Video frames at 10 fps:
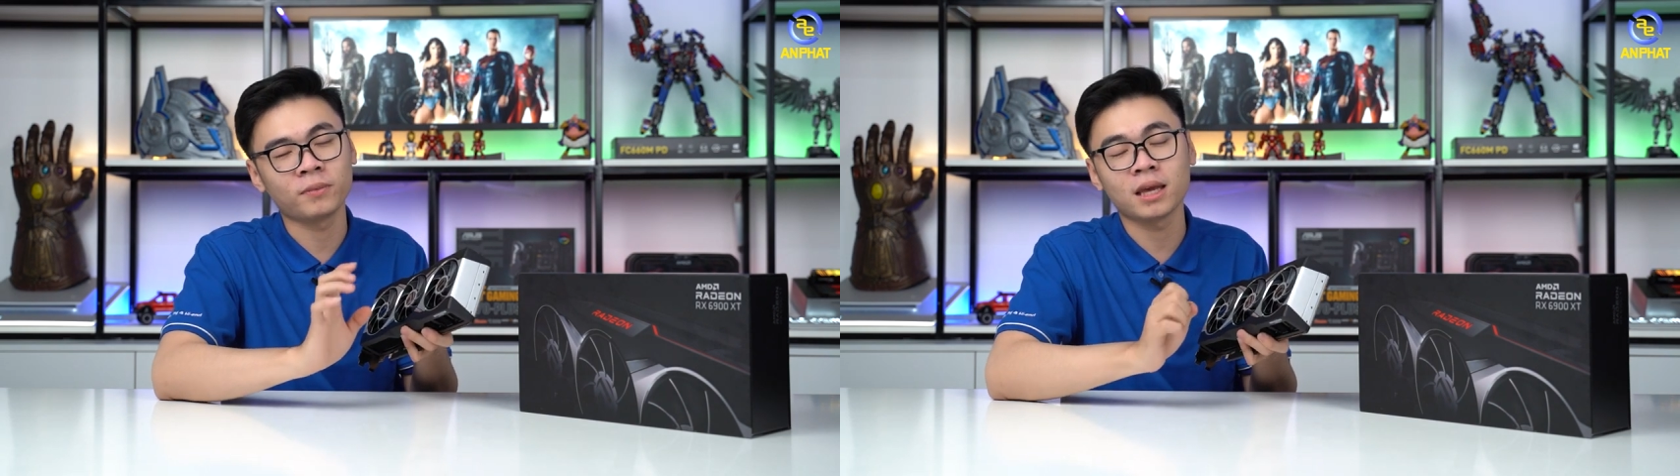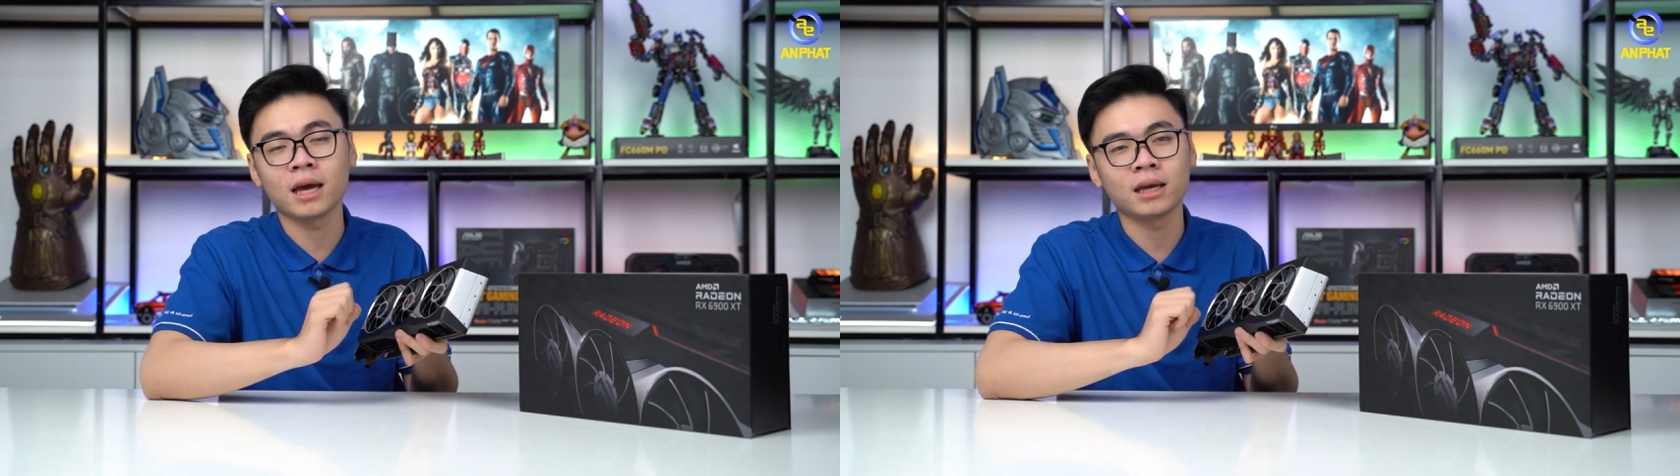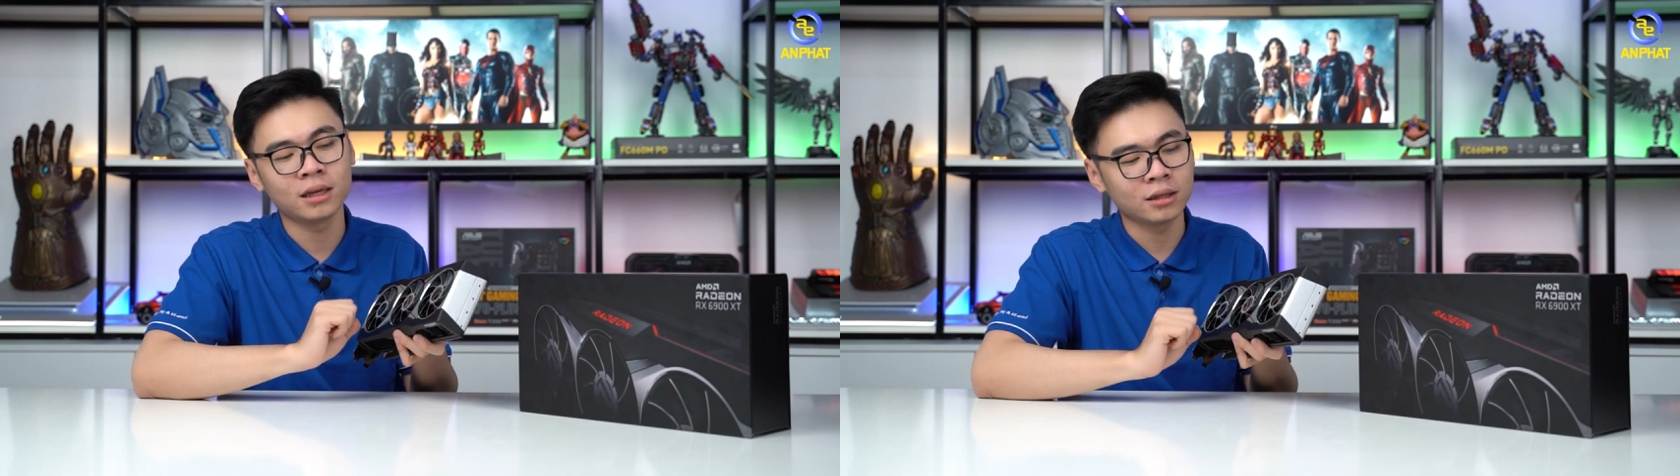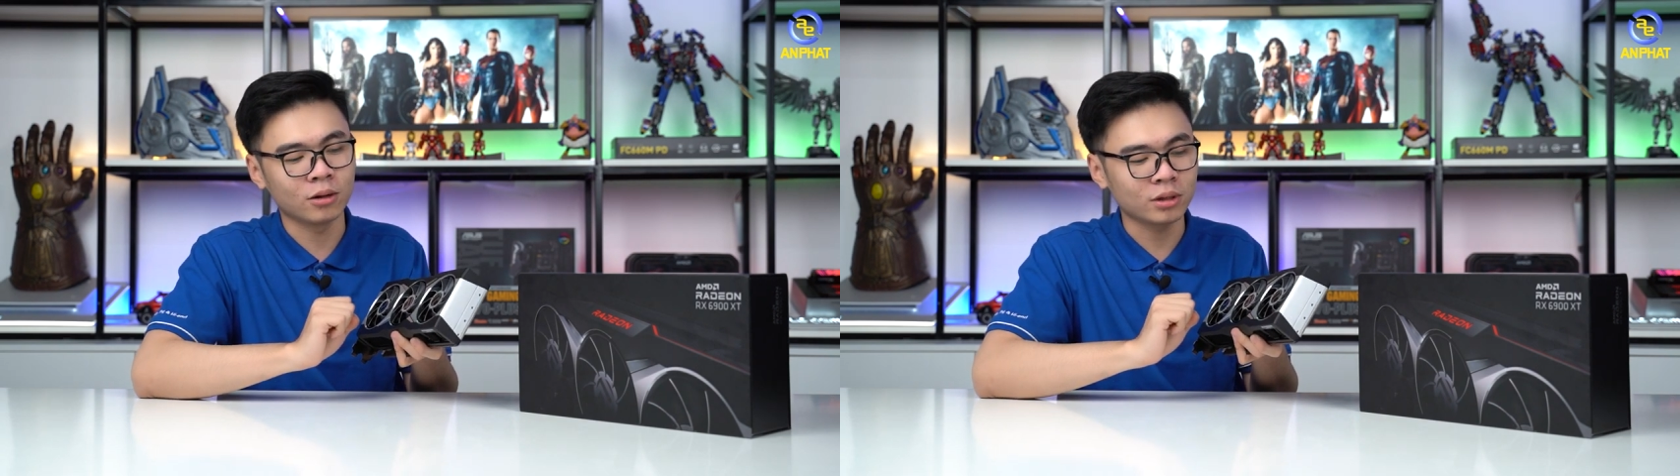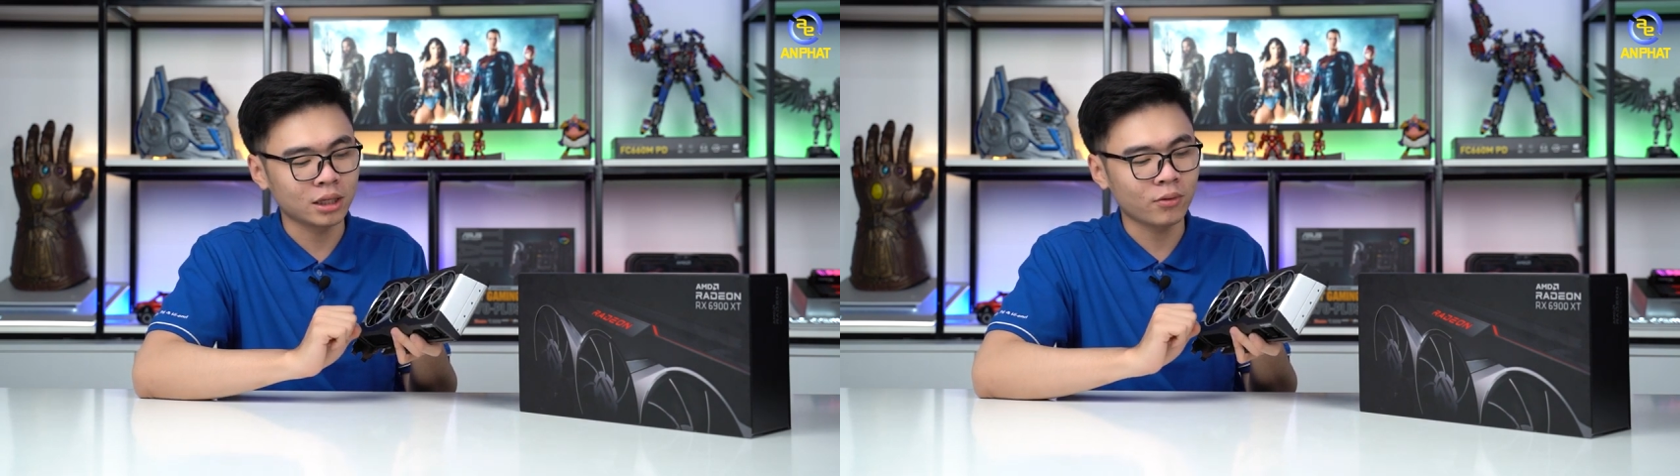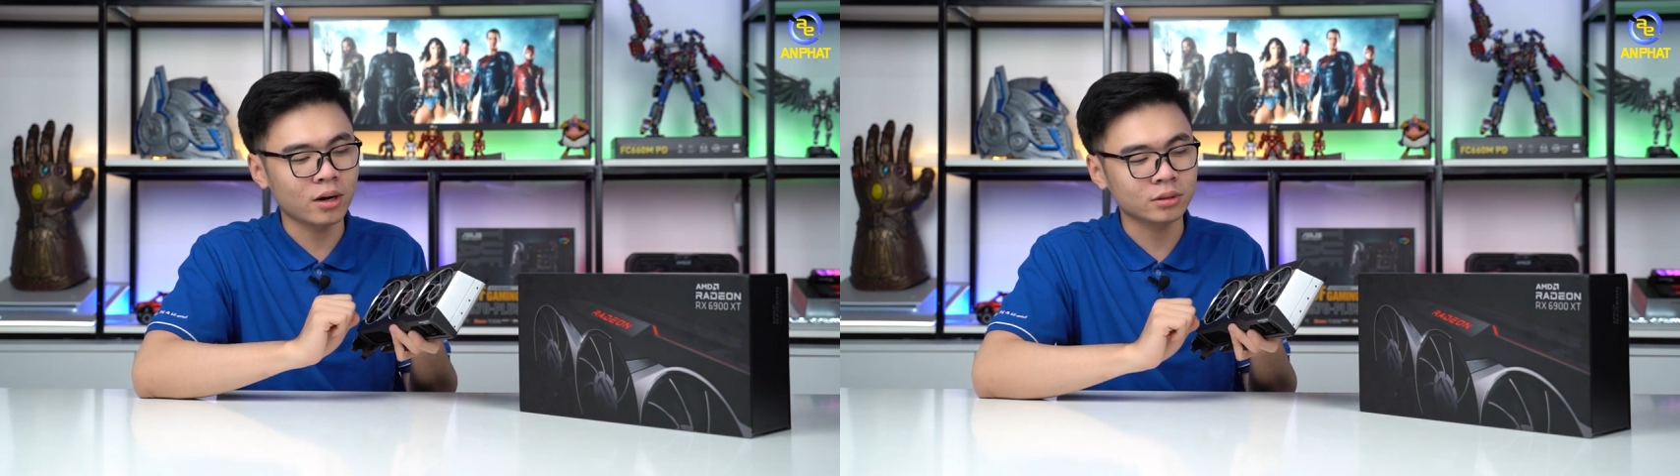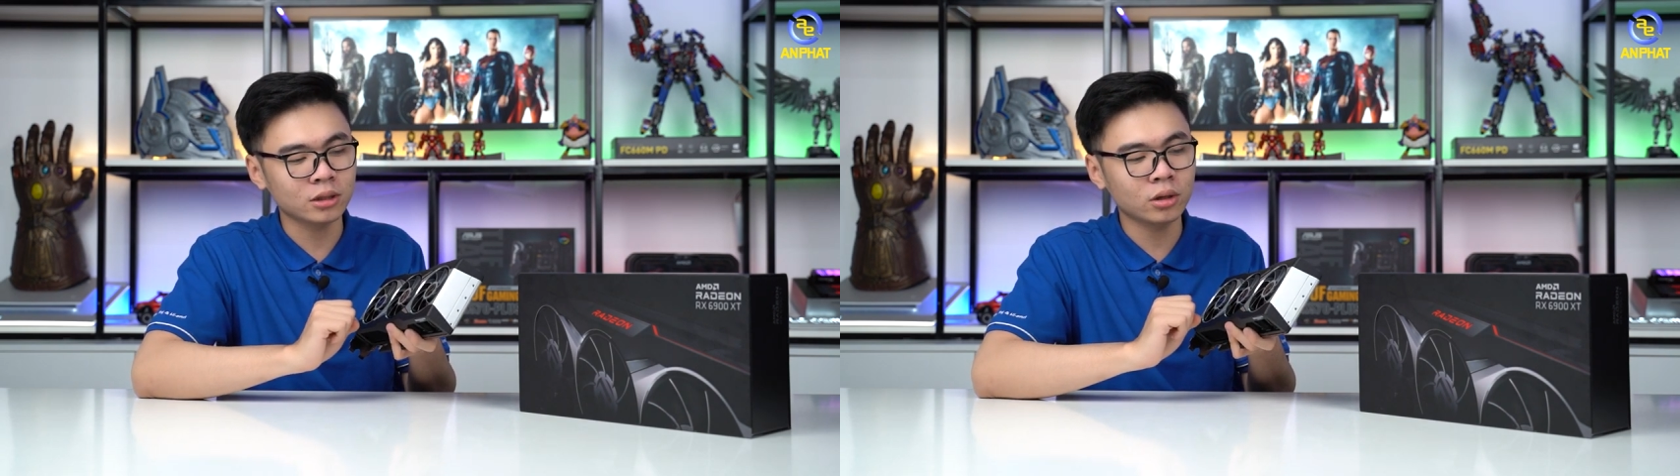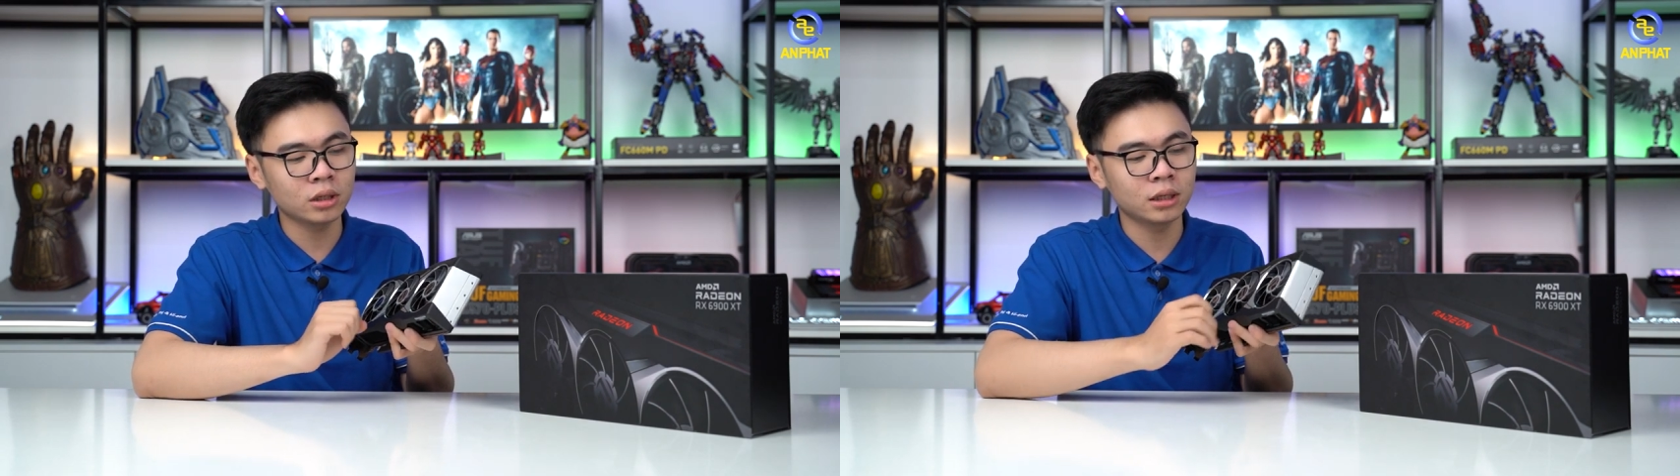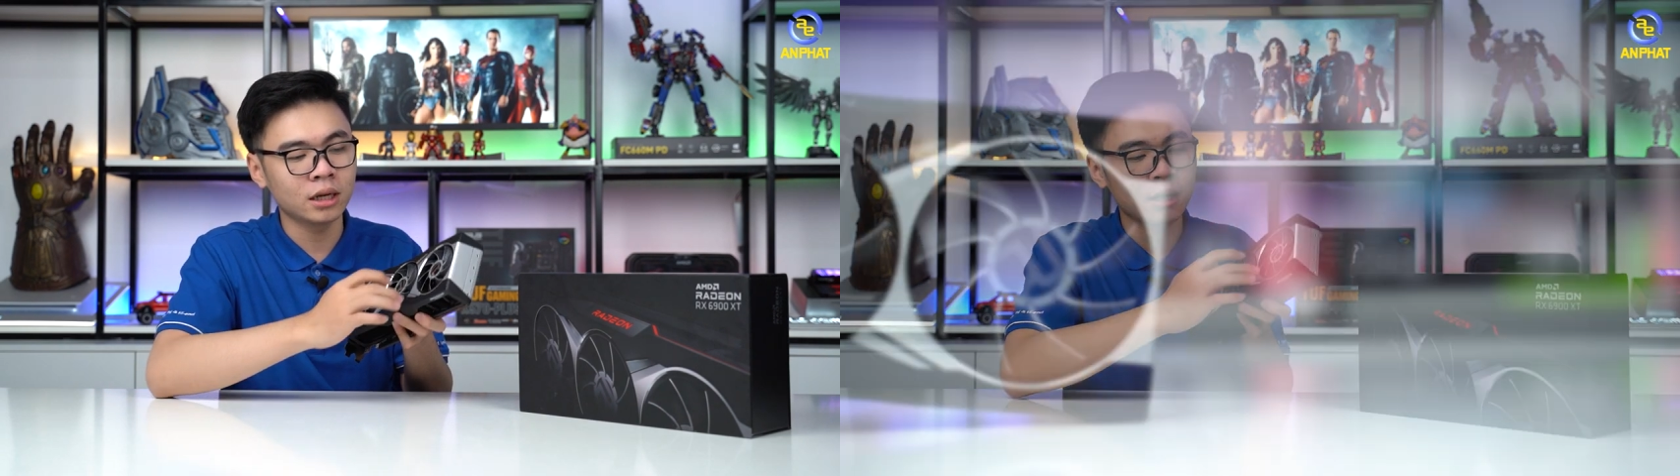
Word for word: Thì hệ thống tản nhiệt hoạt động sẽ tốt hơn.